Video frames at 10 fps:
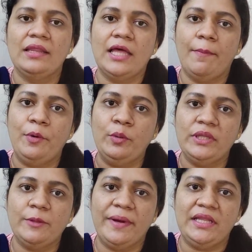
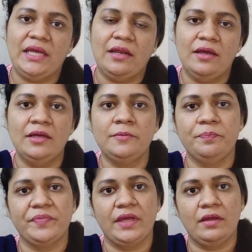அதுக்கப்புறம் வந்து பார்த்தீங்கன்னா
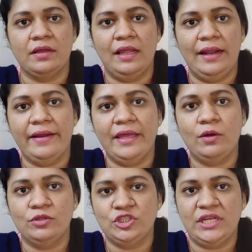கல்யாணம் ஆகி
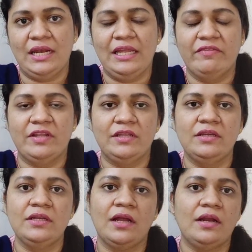கொஞ்ச நாள்லேயே
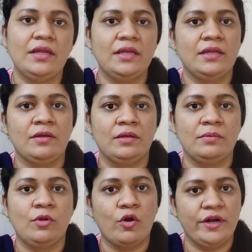வந்து நான்
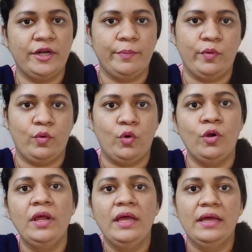டாக்டர்கிட்ட
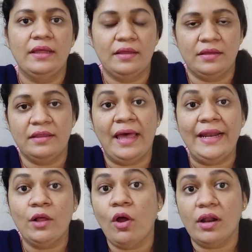போகணும்
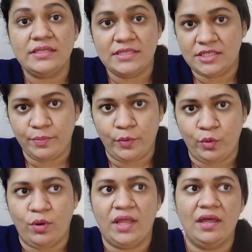கைனகாலஜிஸ்ட்டை
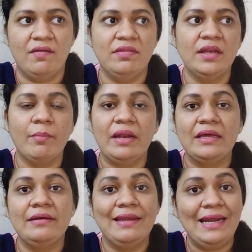போகணும் அதாவது
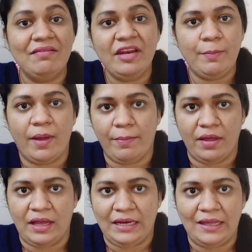நம்மளுக்கு டெலிவரி
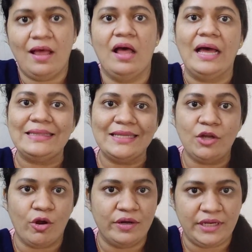பார்ப்பாங்க இல்லையா அந்த
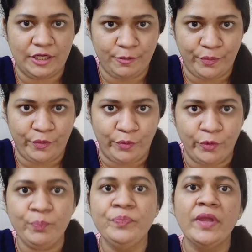டாக்டர் கிட்ட
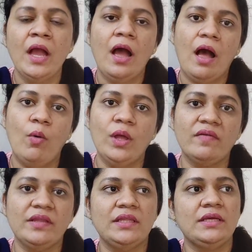போனோம் அவங்க
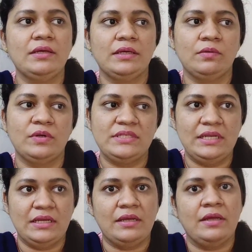வந்து ஒரு
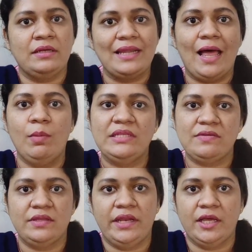சில
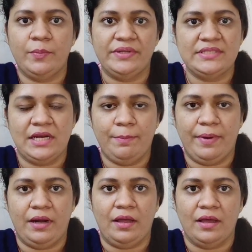டேப்லெட்ஸ் வந்து எனக்கு ப்ரிஸ்கிரைப்
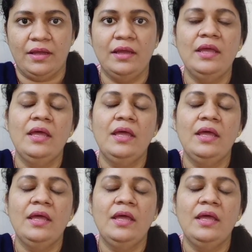பண்ணாங்க